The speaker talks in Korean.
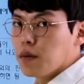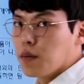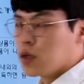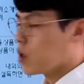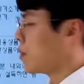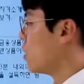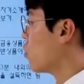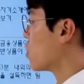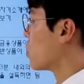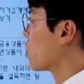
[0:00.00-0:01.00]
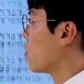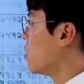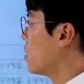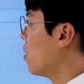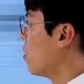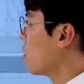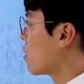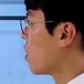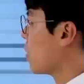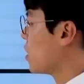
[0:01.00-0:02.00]
면접이 이루어졌었거든요.
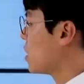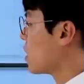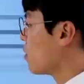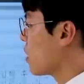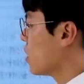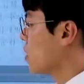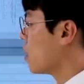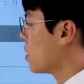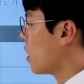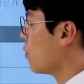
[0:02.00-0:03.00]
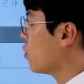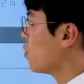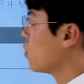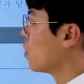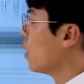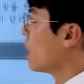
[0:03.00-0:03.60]
그러면 지금까지 대부분